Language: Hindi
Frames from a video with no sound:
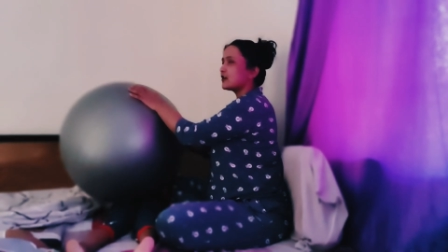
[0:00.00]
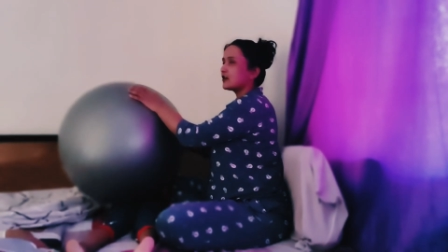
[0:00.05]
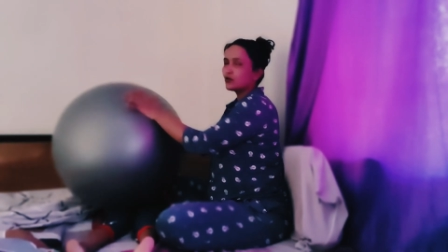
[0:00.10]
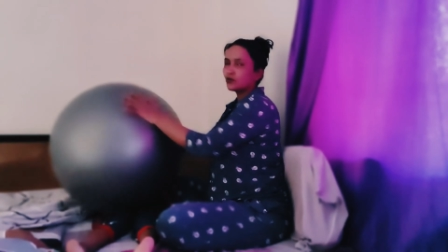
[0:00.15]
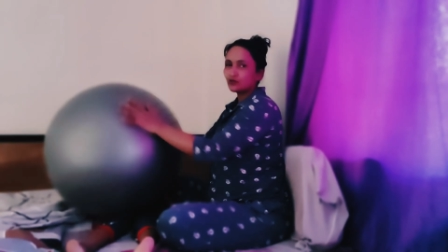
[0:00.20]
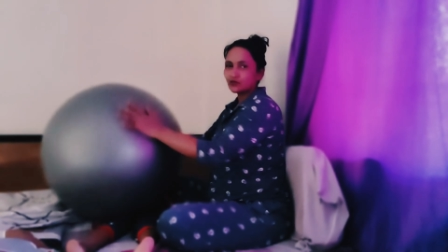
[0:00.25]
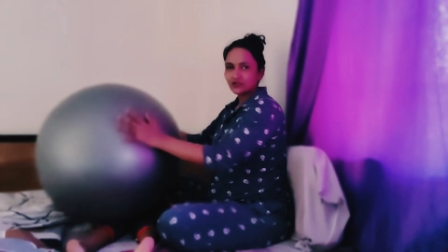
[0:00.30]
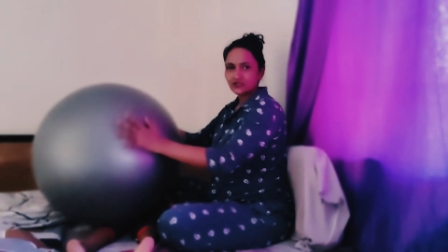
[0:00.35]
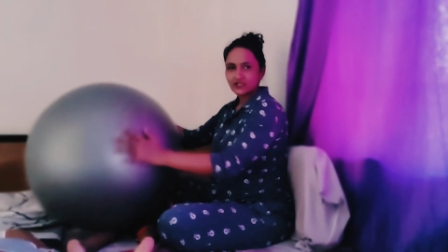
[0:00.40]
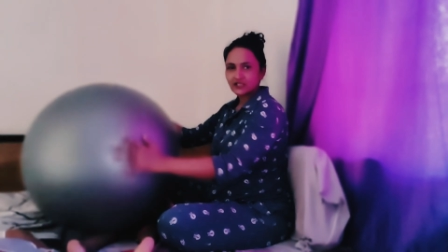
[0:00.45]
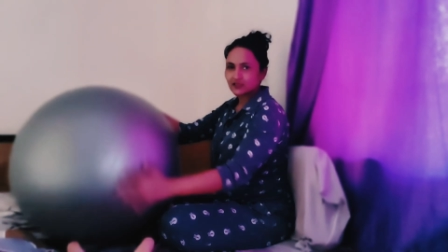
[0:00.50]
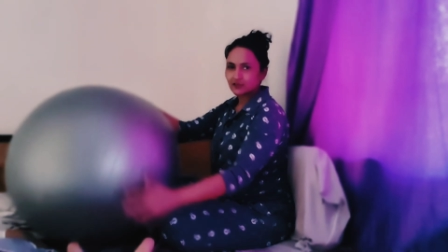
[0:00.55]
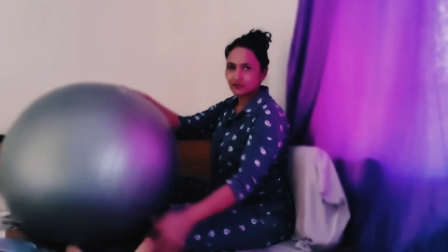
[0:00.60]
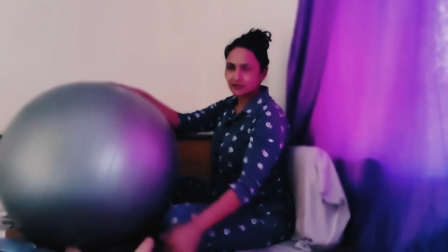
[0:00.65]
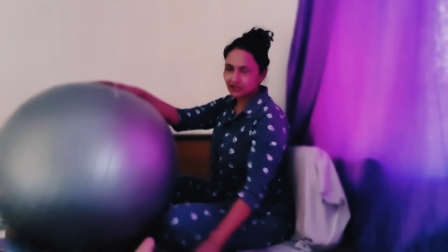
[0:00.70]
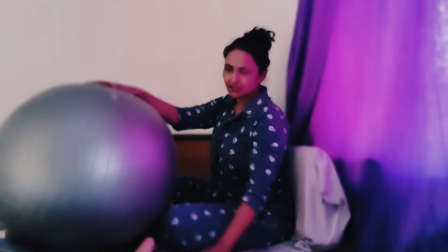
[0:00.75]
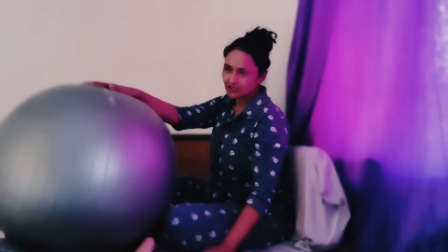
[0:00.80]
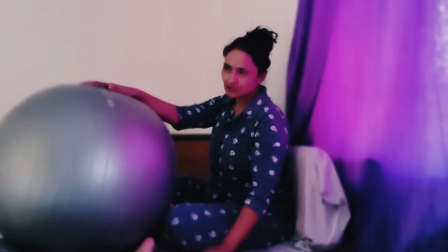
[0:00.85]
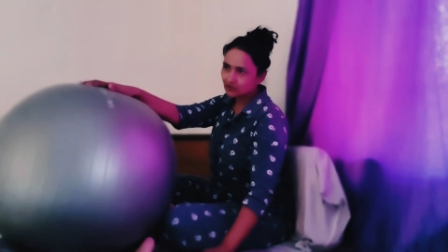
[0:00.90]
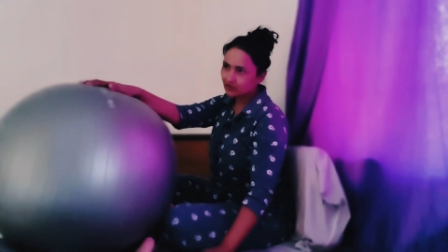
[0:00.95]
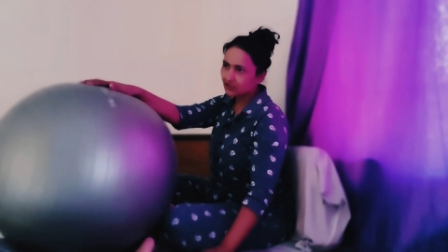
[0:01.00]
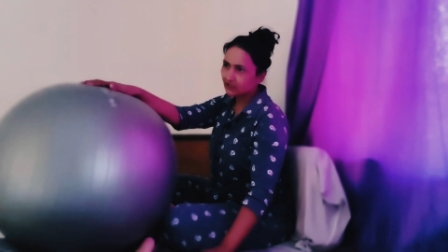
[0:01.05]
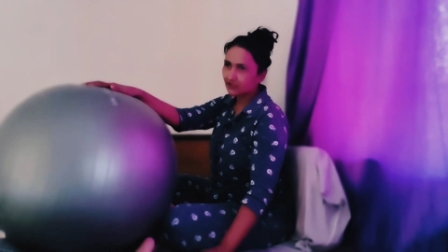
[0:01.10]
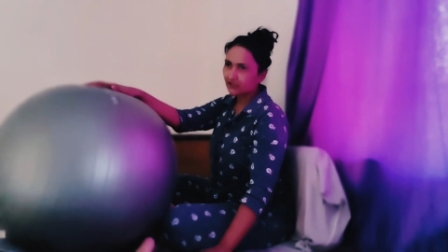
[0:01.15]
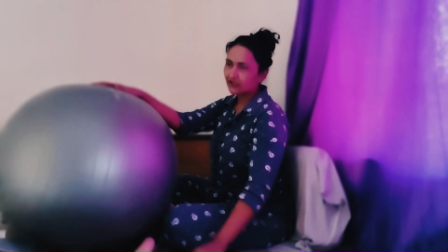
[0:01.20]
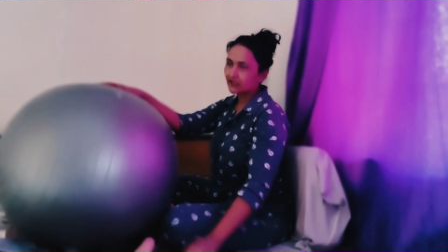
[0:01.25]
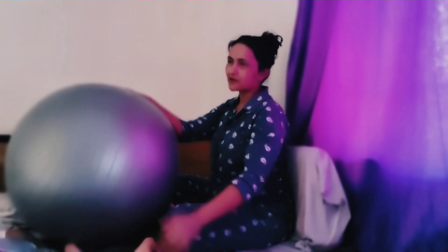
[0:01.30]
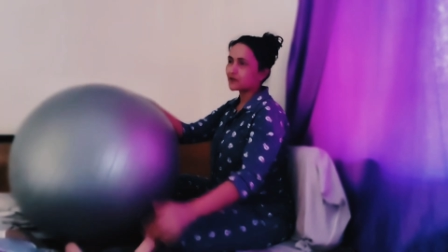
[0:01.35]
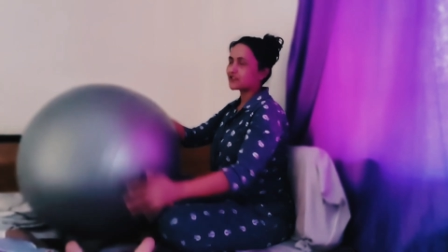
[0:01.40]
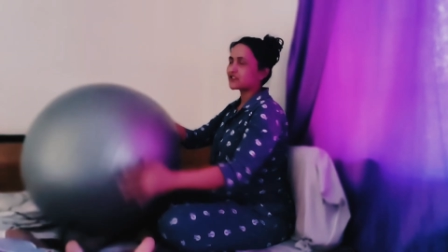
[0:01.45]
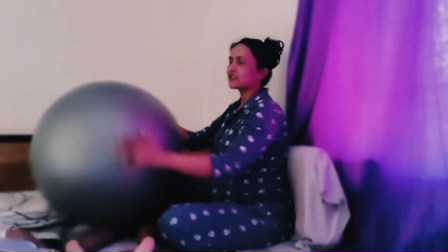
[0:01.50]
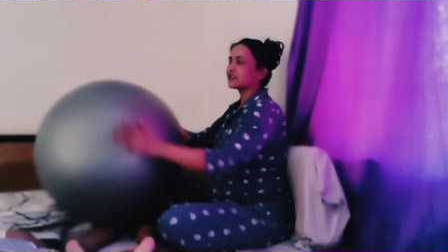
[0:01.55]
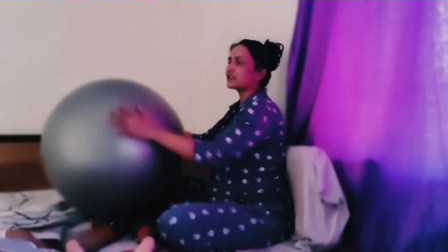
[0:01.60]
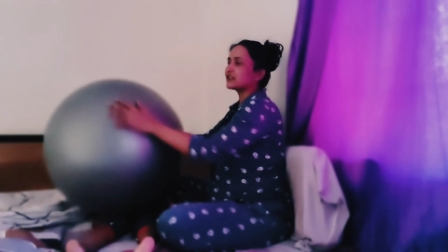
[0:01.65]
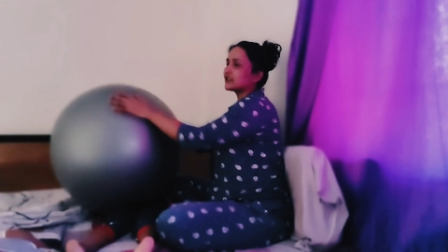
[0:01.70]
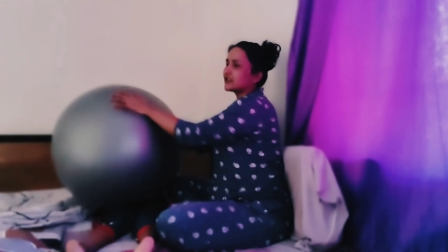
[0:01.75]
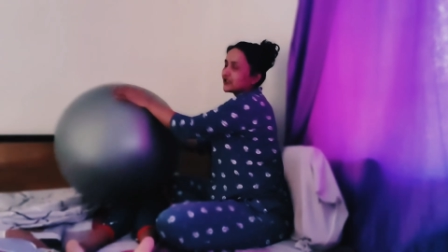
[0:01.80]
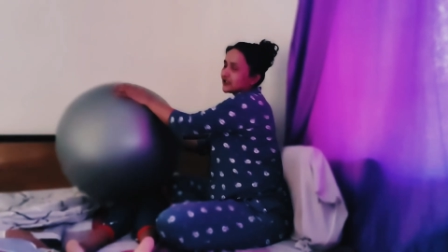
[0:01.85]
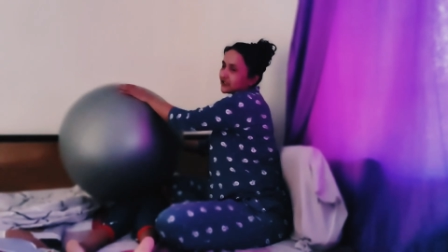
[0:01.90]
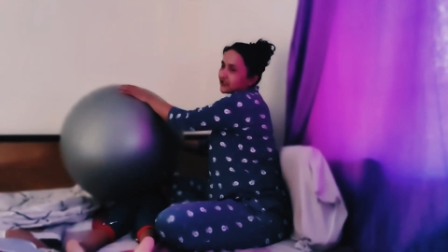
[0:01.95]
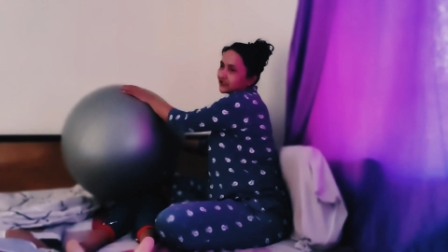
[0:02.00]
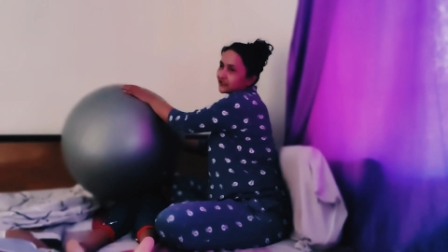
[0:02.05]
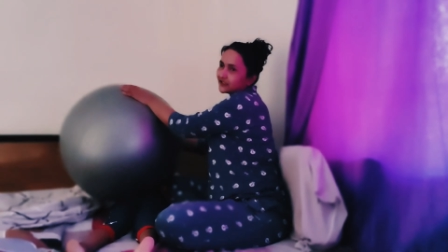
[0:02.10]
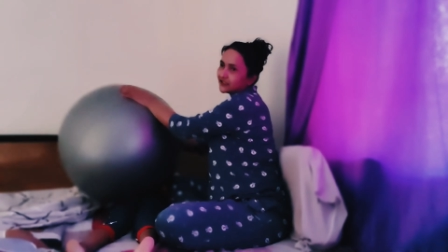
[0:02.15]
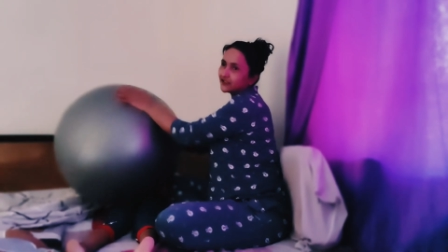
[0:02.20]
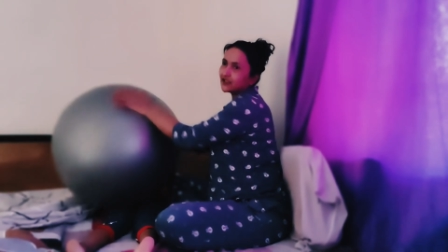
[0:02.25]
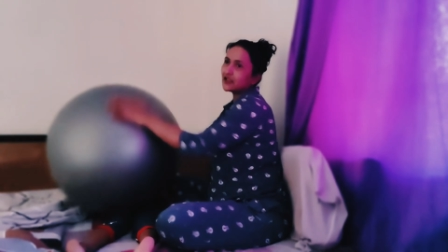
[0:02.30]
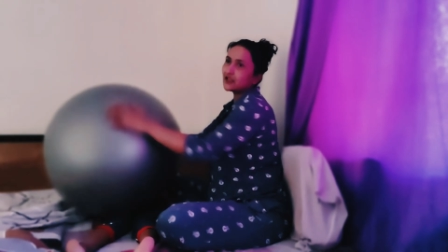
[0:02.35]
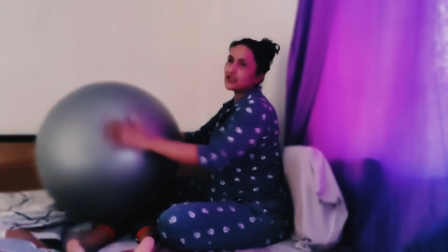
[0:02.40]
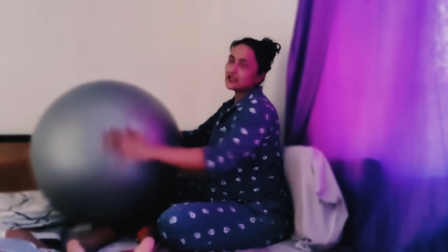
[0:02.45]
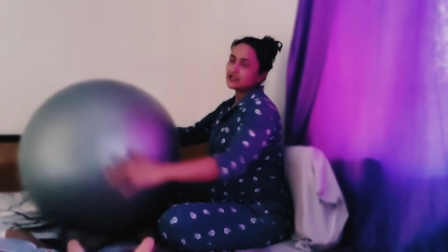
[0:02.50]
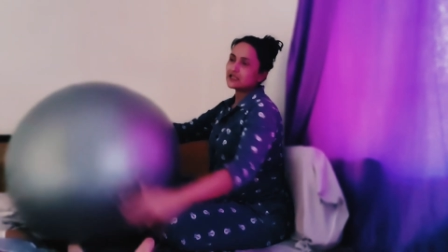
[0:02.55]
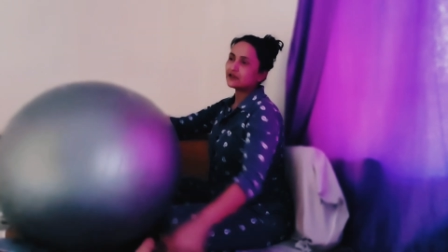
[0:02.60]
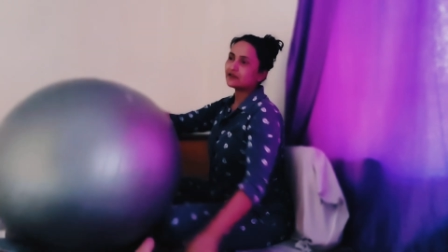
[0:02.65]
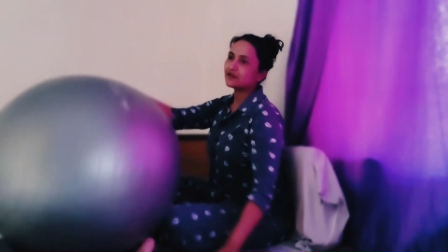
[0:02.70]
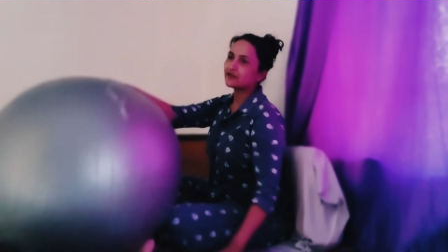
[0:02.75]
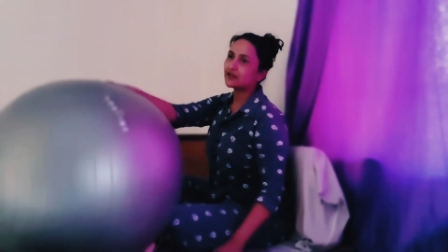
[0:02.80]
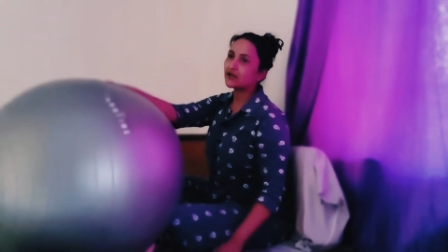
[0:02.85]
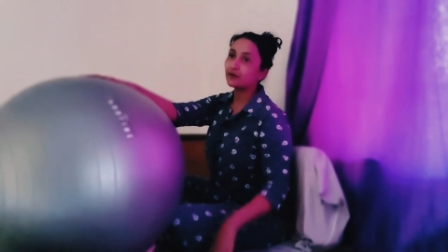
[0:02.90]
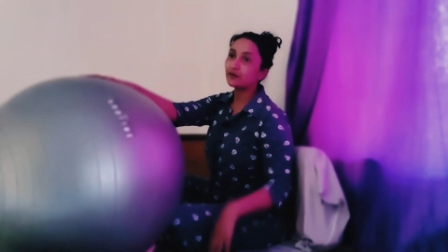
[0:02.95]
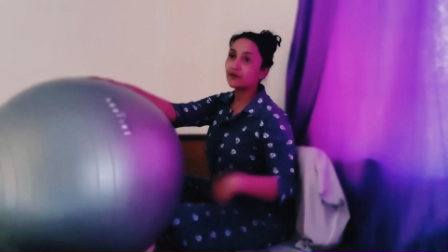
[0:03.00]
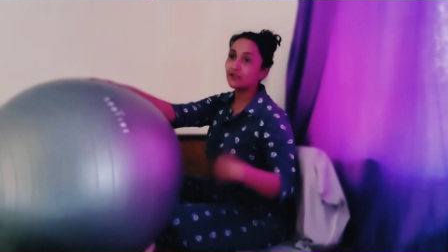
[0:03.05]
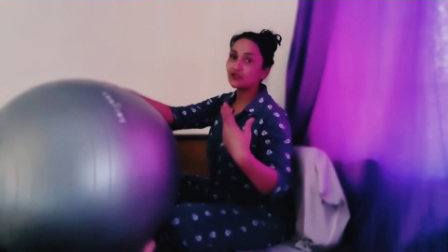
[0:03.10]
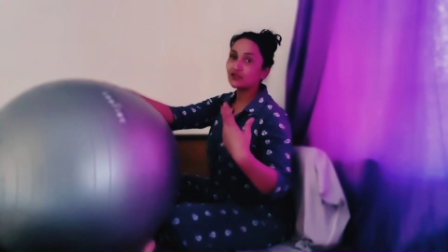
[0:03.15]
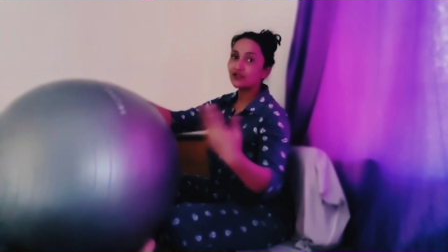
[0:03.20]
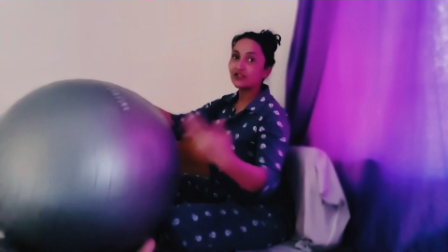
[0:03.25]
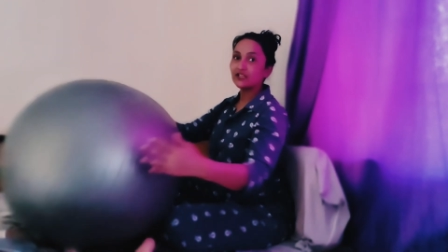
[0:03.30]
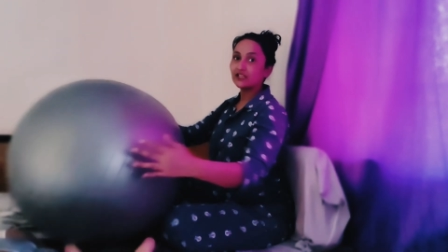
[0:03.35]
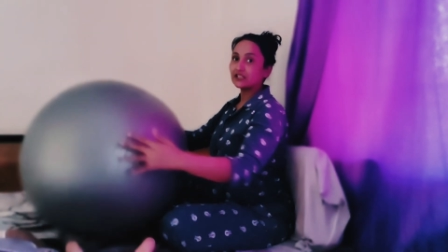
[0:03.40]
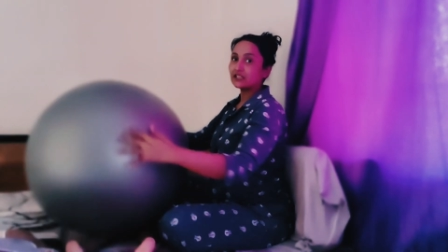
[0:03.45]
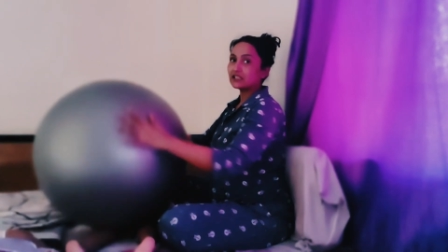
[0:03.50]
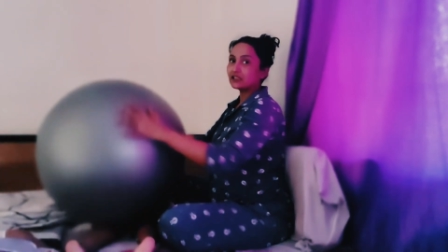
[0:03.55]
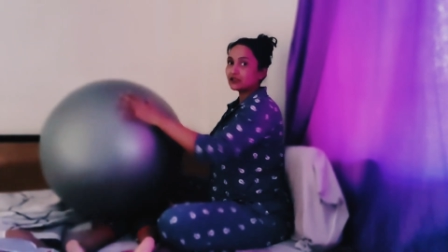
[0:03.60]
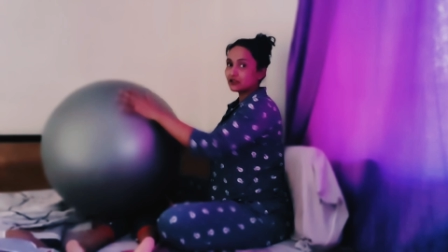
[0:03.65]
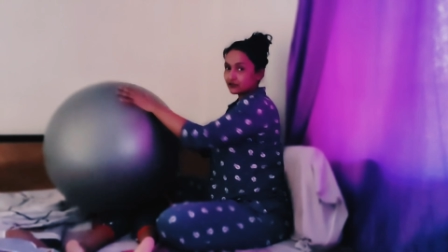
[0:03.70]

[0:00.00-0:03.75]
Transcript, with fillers: लोगों से ज़्यादा मिलना जुलना करना पसंद नहीं कर रहे हैं या फिर अपनी जो डेली